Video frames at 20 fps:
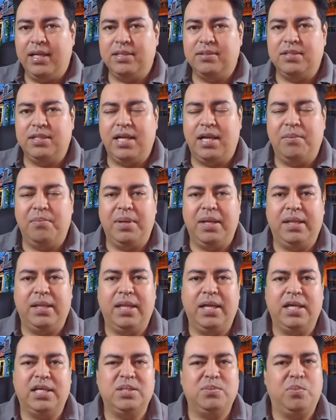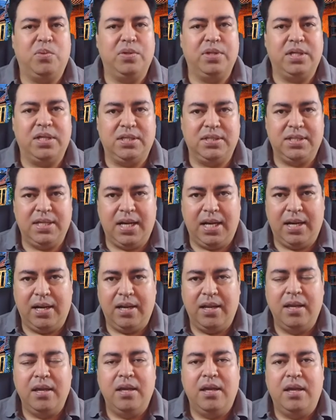es realmente
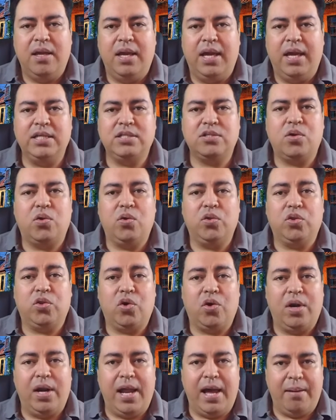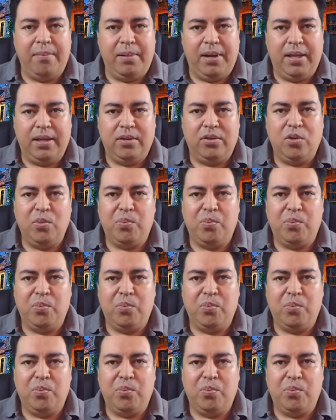exponencial, es controlable.